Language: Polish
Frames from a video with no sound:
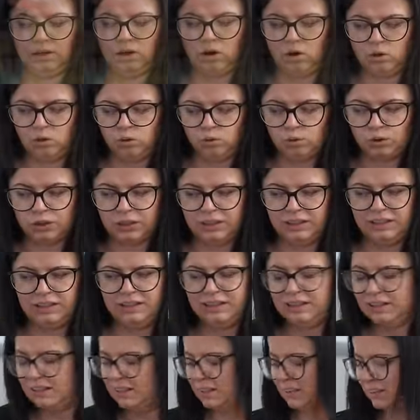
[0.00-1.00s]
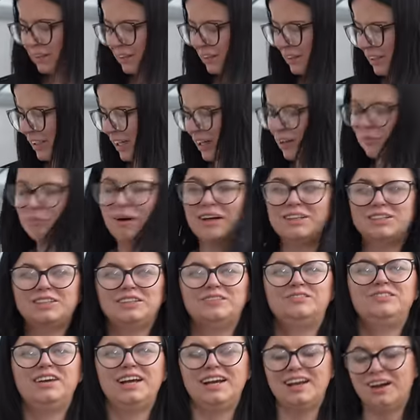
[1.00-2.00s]
Ogórki, jak
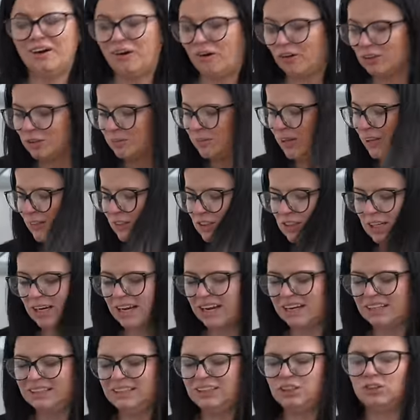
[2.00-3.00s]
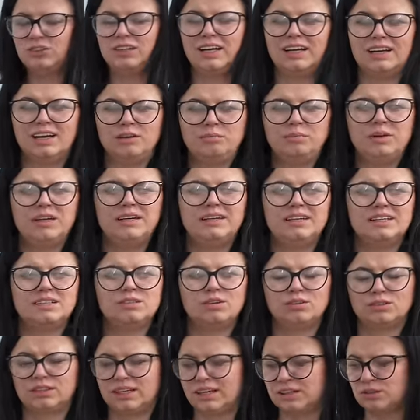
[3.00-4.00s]
macie wiele odmian w szklarni, to najlepiej
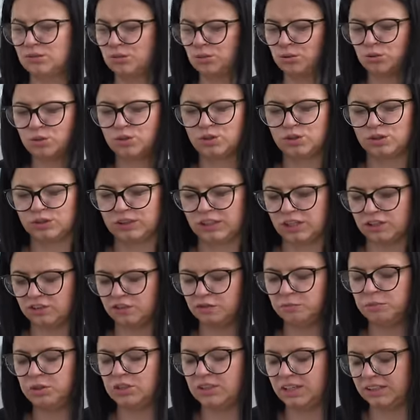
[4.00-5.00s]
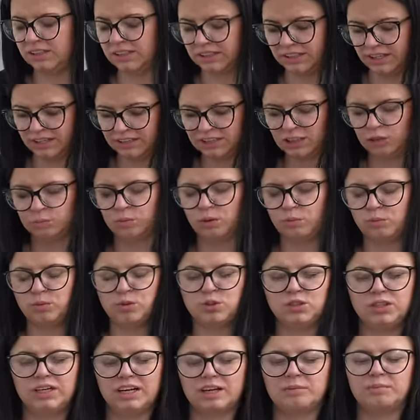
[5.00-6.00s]
jest od razu już też wbić etykietki, bo
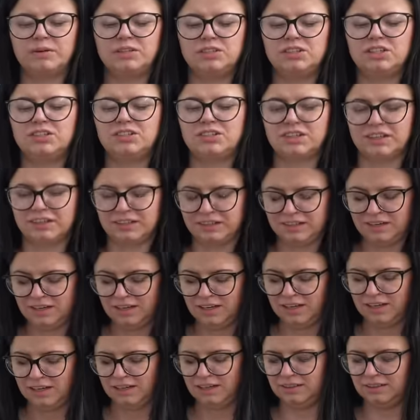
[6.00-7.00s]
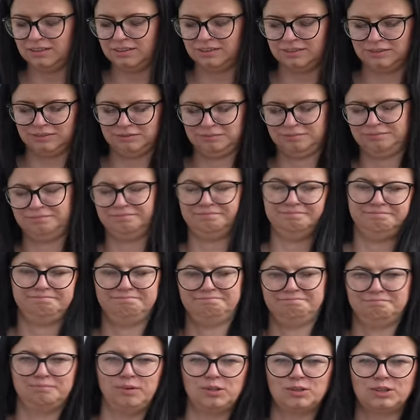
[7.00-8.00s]
później jak będziecie e,
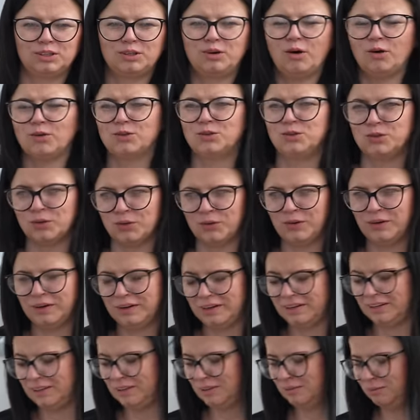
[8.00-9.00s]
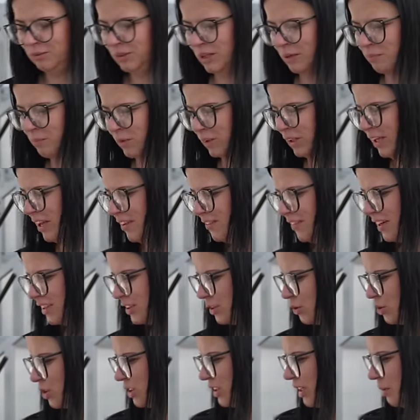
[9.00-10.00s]
po tygodniu je podlewać,
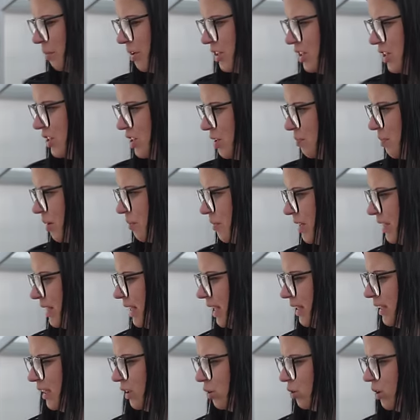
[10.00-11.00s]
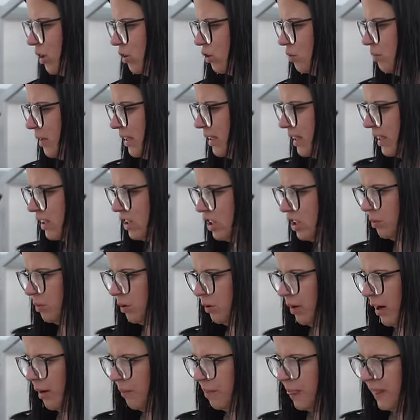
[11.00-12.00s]
to już nie będziecie pamiętali, która odmiana
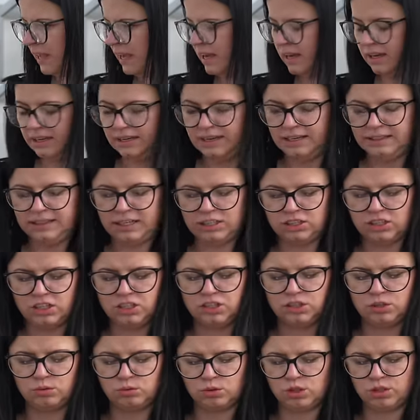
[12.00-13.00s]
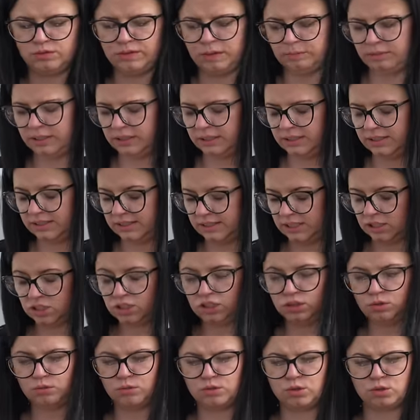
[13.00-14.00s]
była. Ja najczęściej używam takich
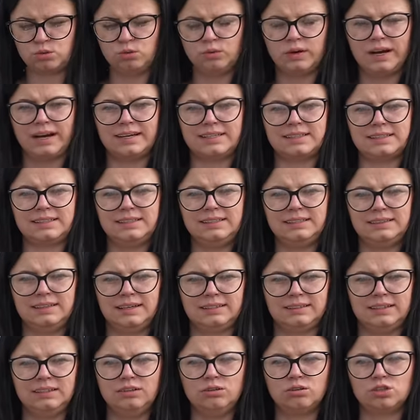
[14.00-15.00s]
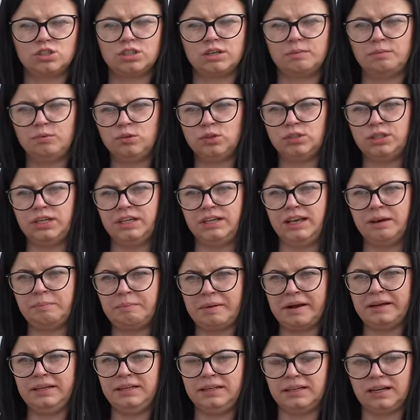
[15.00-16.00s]
znaczników szkółkarskich, dlatego że później na
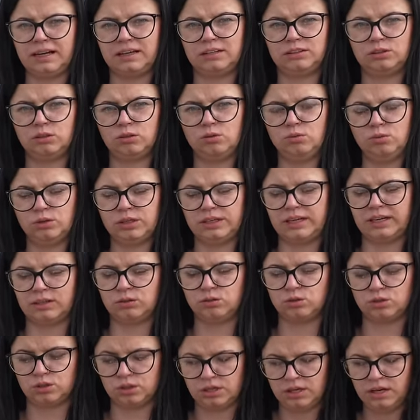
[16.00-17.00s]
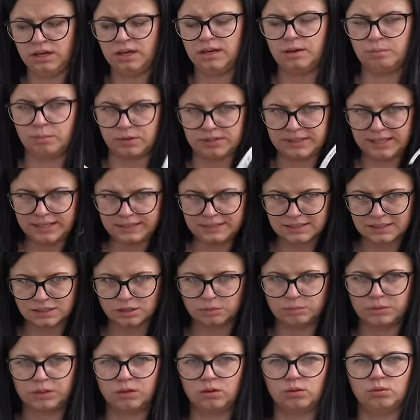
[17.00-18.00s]
palikach do góry, jak już posadzę
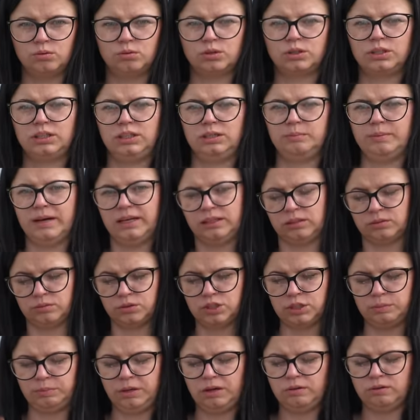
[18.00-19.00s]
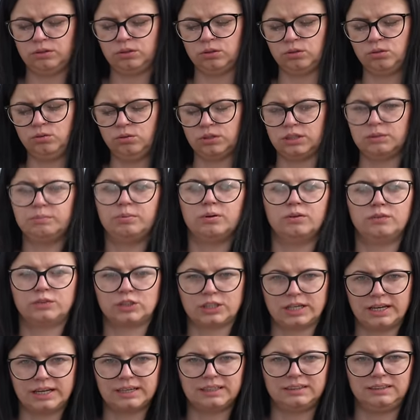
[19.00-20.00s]
sobie ogórki i będą się pieły do góry, bo w
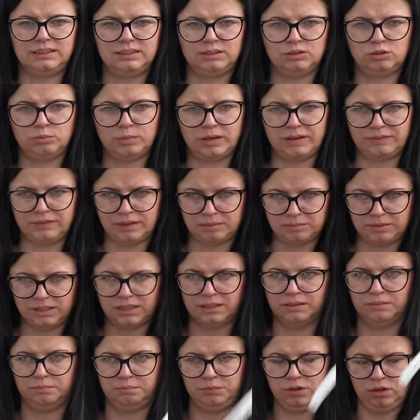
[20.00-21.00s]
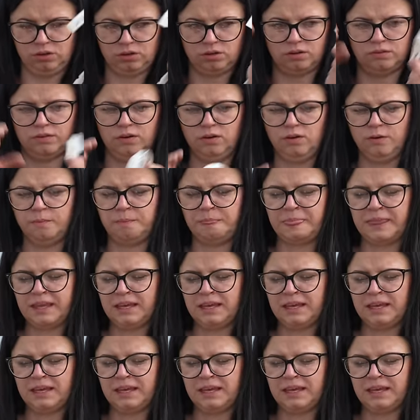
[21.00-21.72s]
szklarni uprawiam je pionowo,